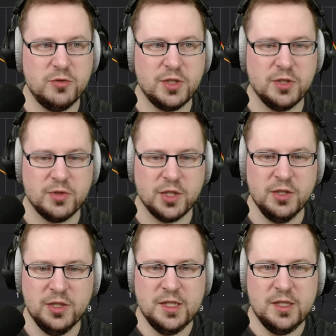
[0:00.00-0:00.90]
Ok, ok.
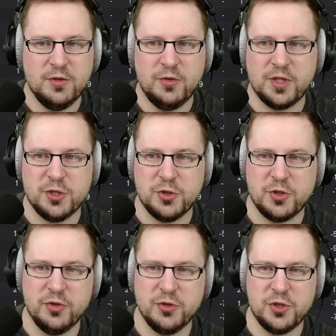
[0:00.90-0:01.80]
Ok,
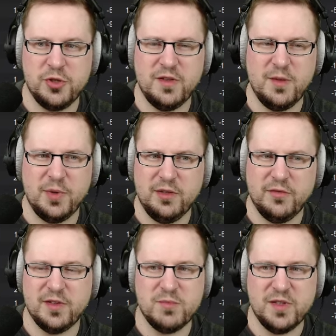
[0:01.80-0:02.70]
je, je connaissais pas.
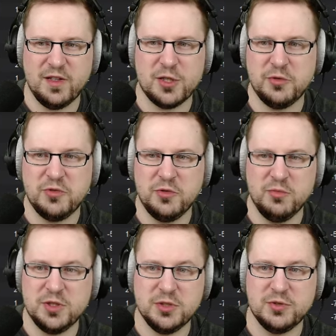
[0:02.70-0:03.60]
Enfin, ça me disait quelque chose de nom,
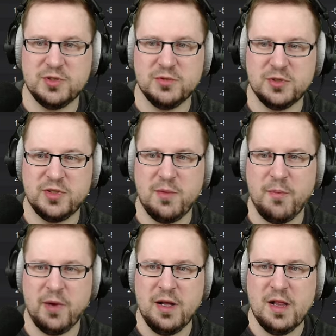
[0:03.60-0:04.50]
mais je, je savais même
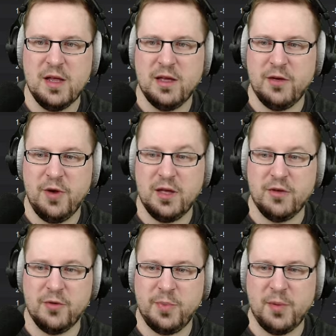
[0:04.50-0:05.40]
pas. Et ouais,
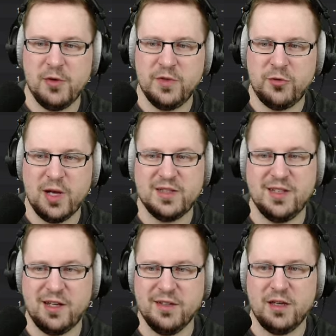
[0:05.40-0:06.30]
euh, pas mal de victoires.
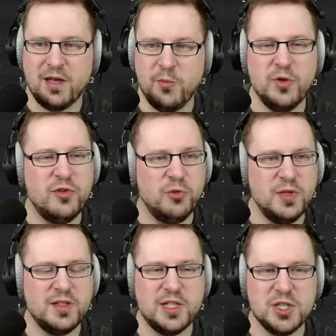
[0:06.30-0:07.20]
Tirana également. Ils ont eu
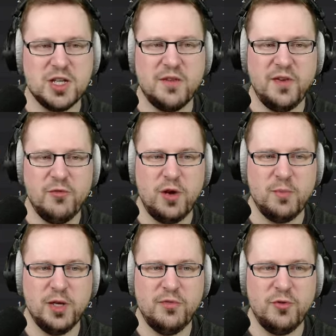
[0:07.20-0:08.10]
un tirage très
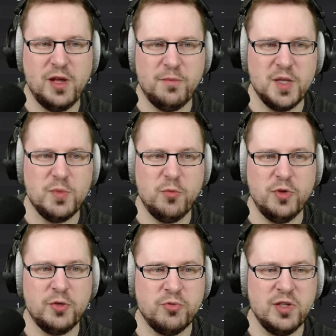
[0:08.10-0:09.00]
favorable, hein, il faut l'admettre. Mais bon,
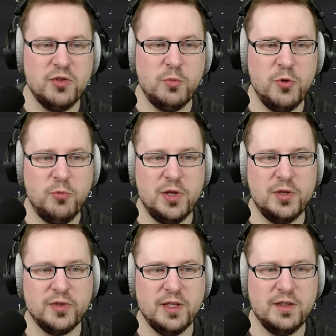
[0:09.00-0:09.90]
écoutez, tant mieux pour les
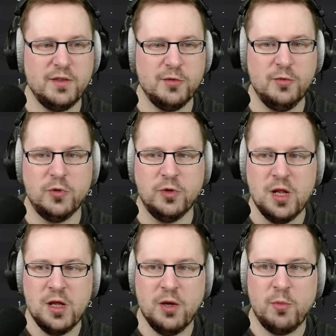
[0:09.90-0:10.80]
Nantais qui sont. Euh,
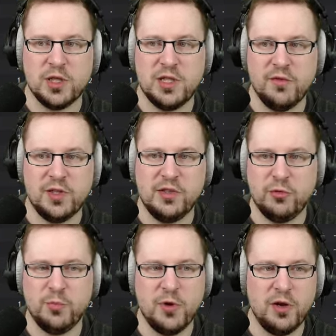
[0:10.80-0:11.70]
bon, qui avec
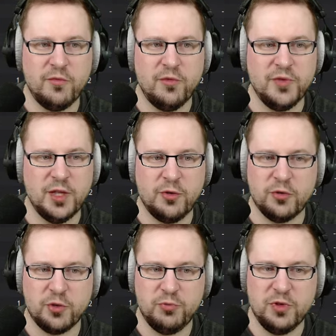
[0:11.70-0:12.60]
18 points hein, vont finir dans le
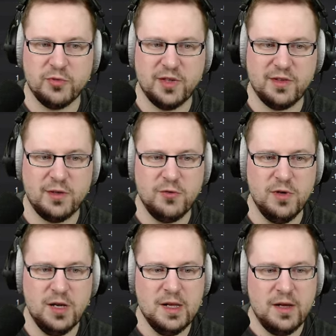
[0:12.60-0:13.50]
top 8. Donc ça, c'est
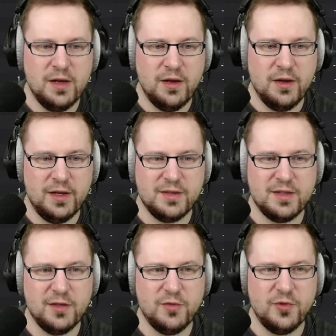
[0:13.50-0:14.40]
cool. Euh, est-ce qu'il
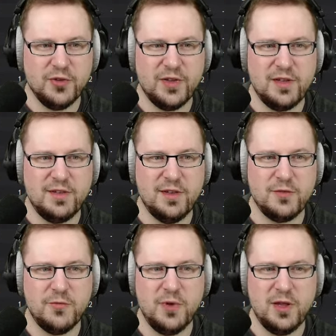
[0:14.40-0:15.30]
y a d'autres Français ici Est-ce
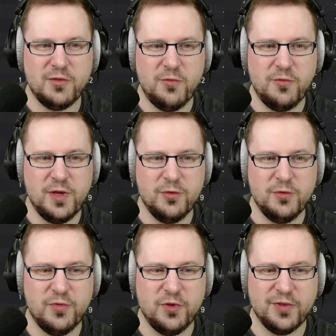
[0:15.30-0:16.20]
est que vous voyez
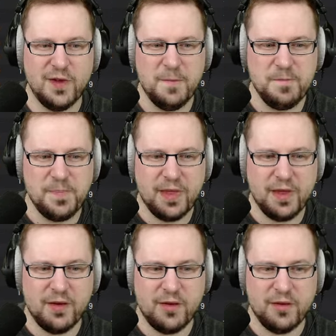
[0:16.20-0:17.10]
d'autres Français
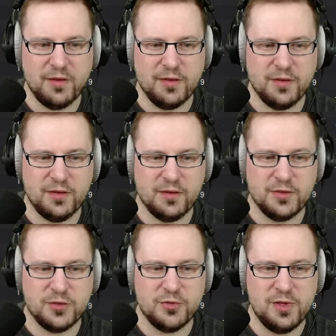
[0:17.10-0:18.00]
euh,
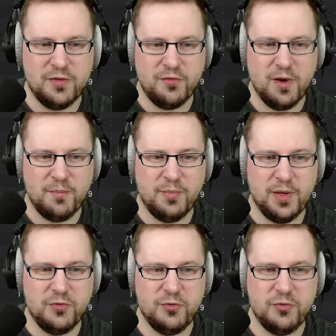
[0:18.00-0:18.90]
je les vois pas
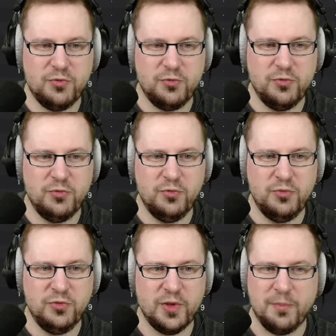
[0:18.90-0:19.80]
du
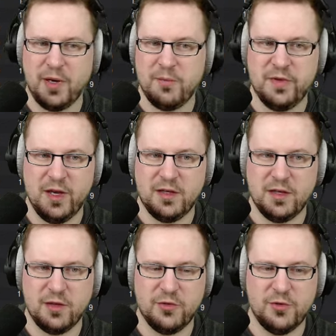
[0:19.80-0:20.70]
tout. Ça me paraît bizarre qu'il y ait
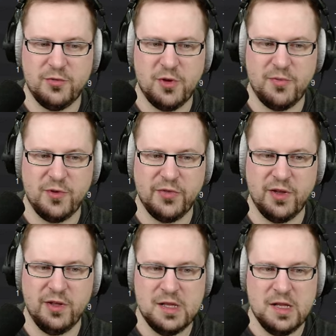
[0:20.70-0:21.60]
qu'un seul club
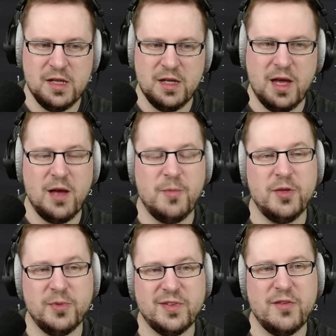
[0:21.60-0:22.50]
français. Ah, mais
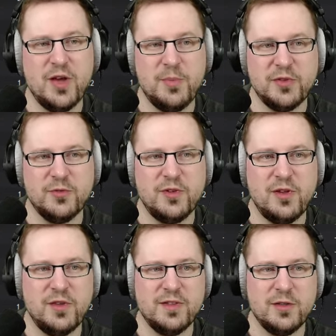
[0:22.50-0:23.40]
non, mais c'est vrai parce qu'on en
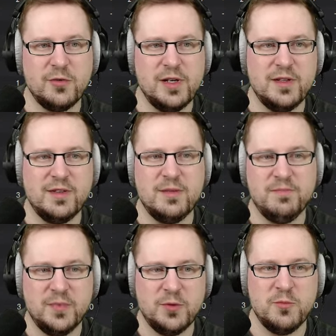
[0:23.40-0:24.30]
avait 5 en LDC.
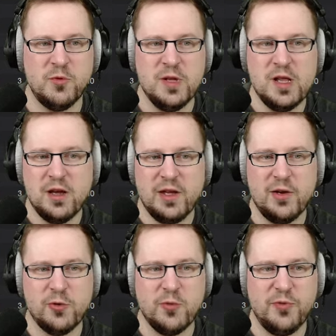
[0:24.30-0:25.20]
Donc bon. Et
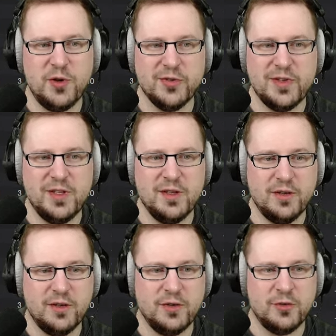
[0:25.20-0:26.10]
en Conférence League,
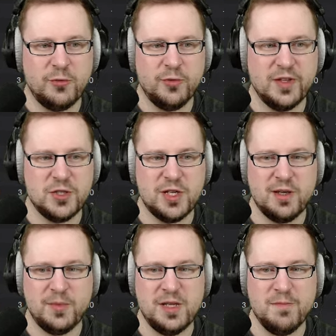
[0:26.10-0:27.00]
euh, du coup, c'est déjà
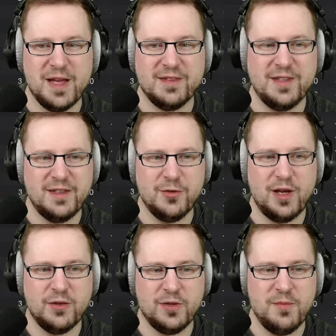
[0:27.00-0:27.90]
terminé. Marseille
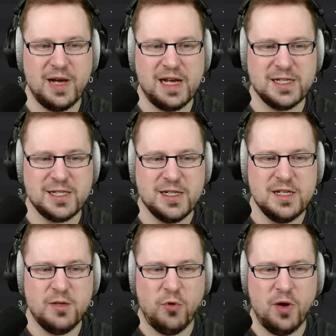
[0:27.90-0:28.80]
sera dans les barrages.
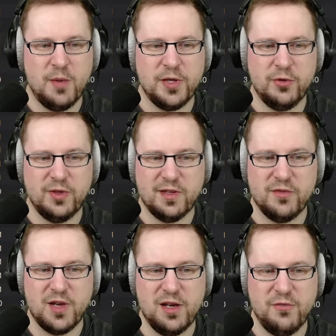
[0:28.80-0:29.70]
Bon, a priori, ça
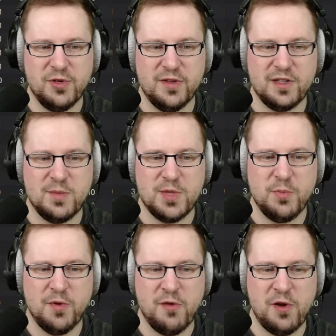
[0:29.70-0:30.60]
devrait aller vu les équipes qu'ils
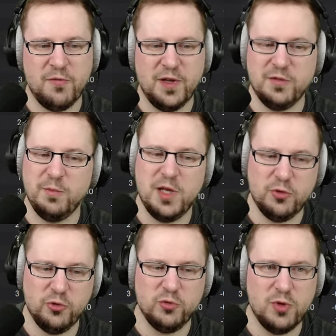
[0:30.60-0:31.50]
peuvent avoir en face. Mais
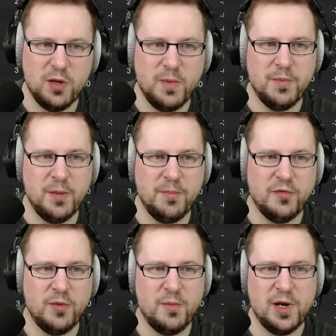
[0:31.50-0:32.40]
attention quand même à bien
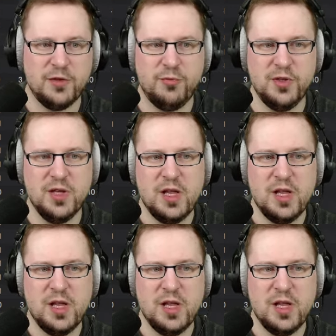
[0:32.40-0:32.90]
performer par la suite.